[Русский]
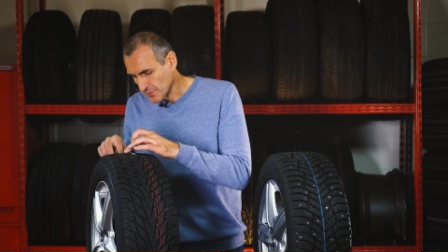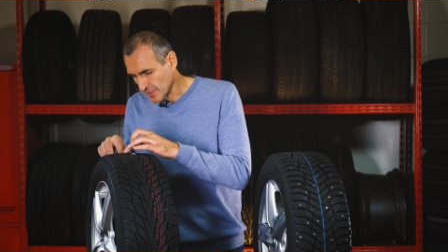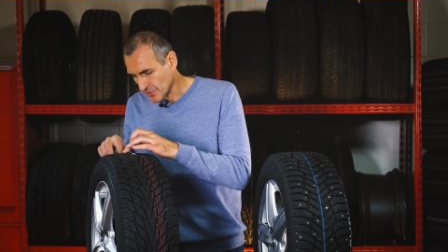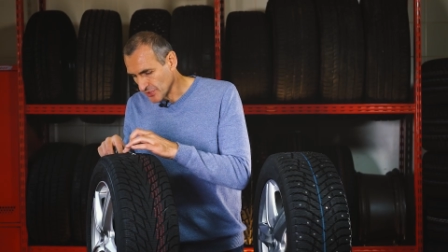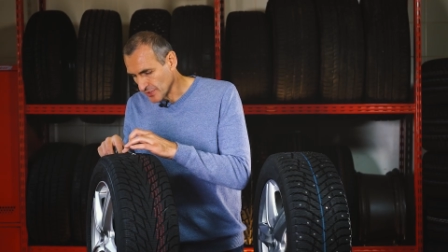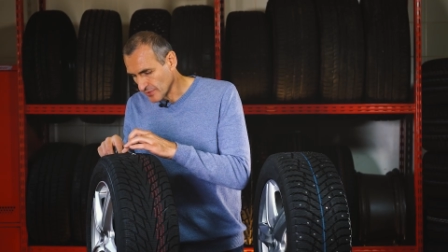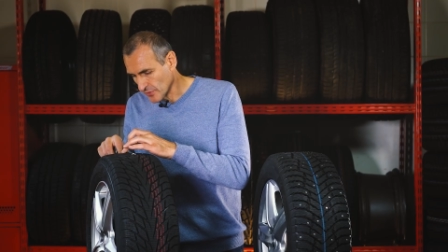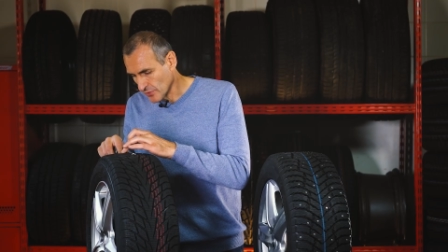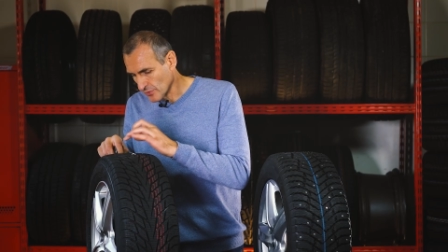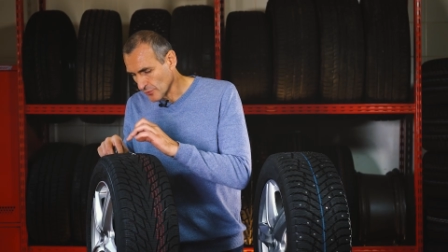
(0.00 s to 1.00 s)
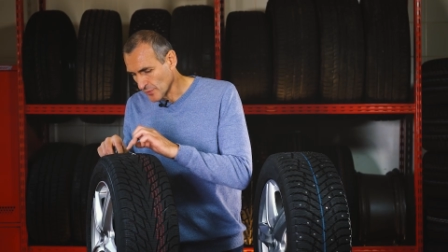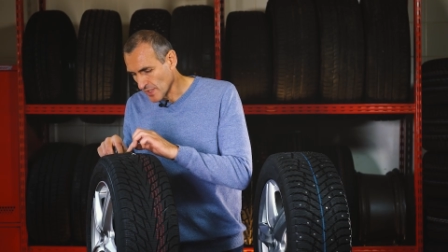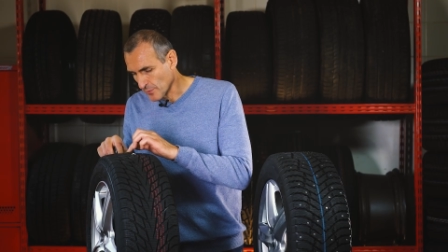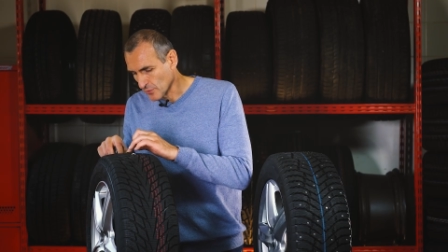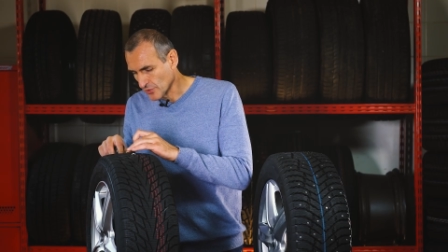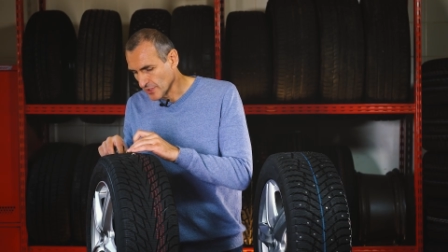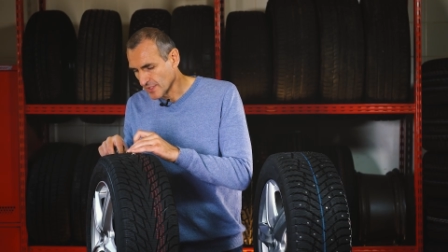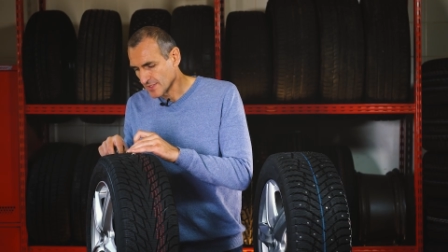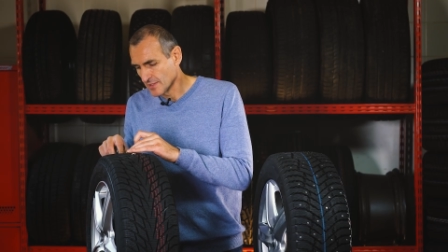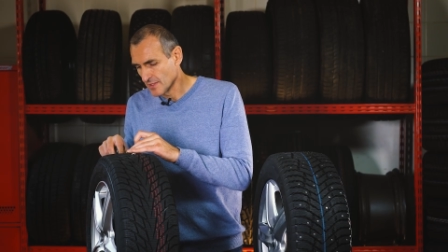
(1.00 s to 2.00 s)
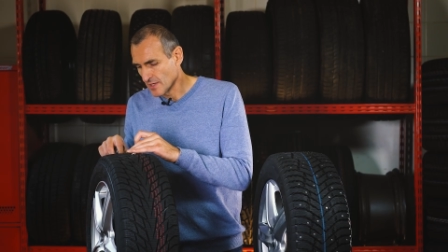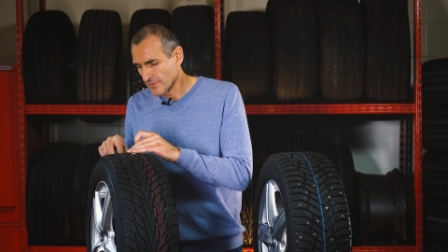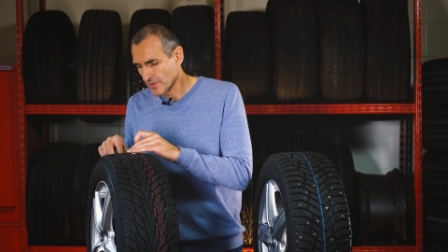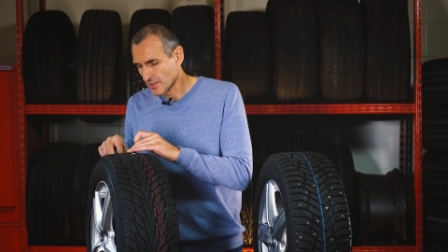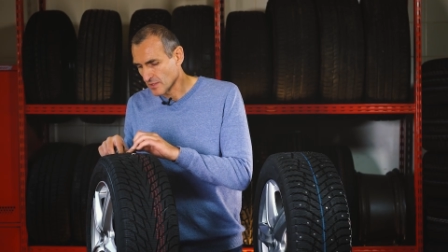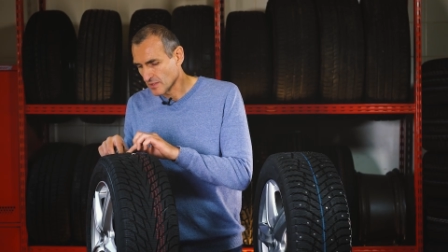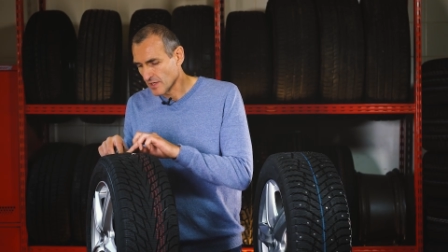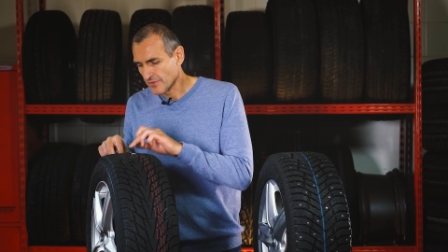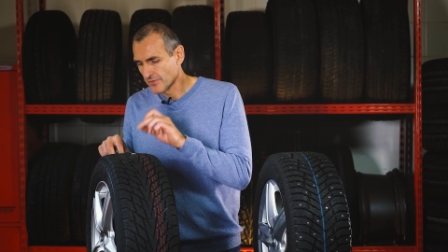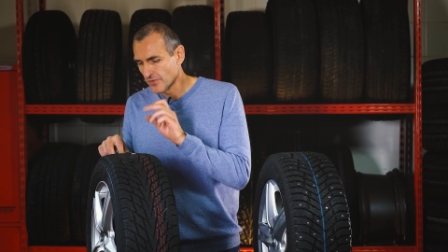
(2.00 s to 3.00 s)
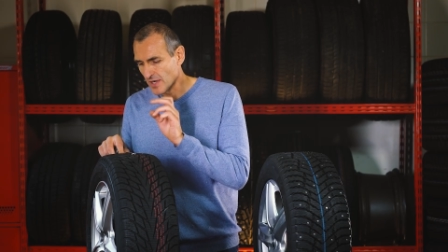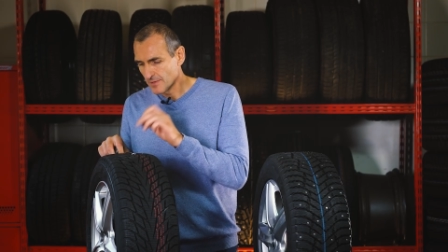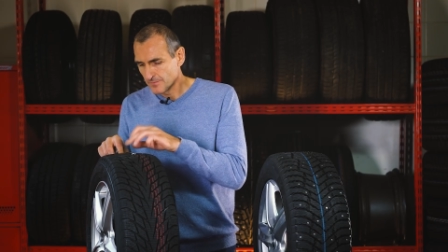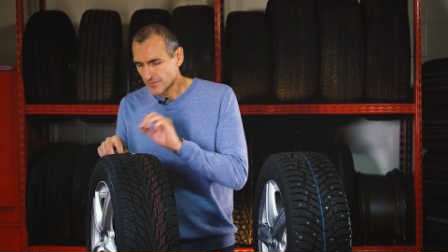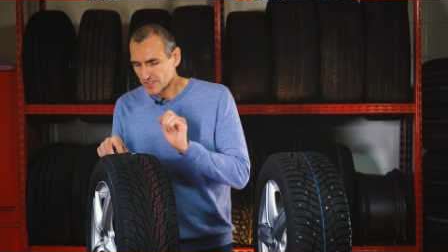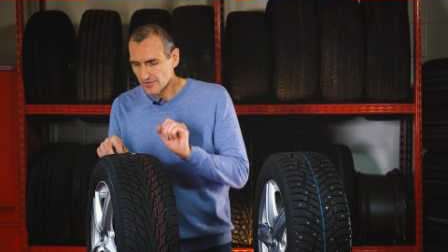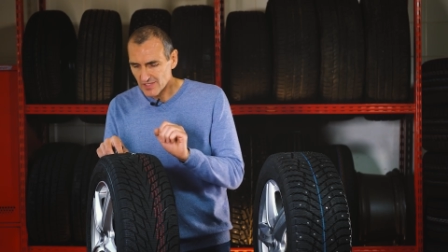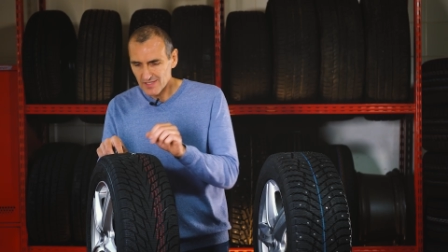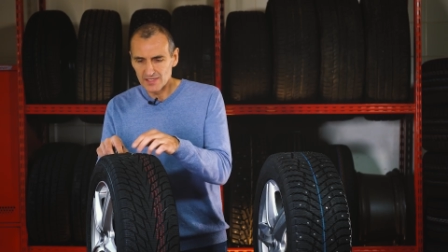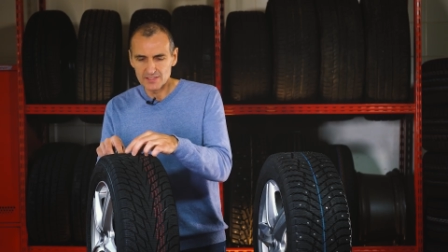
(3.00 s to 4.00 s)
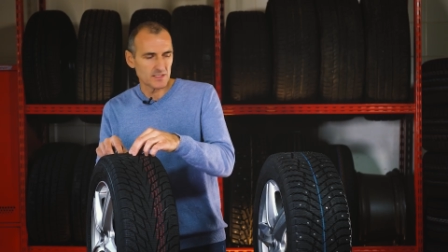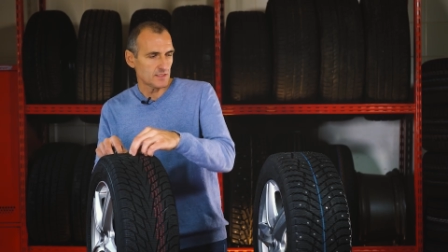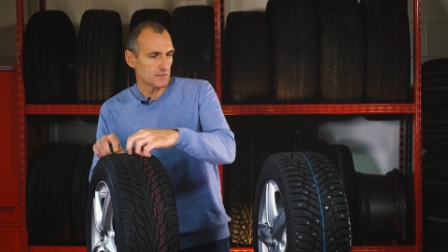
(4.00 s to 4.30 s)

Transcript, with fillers: пересчитываю, у меня получается на Winter Drive 2 19